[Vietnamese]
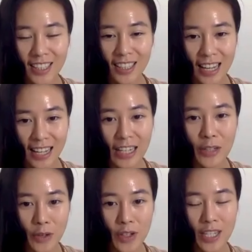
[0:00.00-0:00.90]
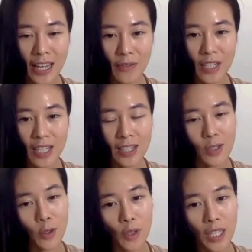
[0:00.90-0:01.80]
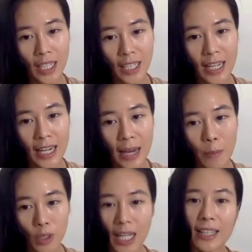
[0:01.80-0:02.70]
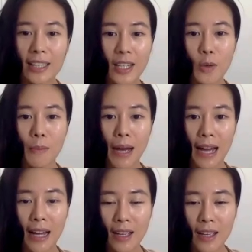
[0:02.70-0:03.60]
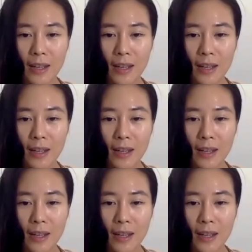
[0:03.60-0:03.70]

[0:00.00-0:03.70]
là California Fitness thì Sophie thấy đây là một thành tựu mà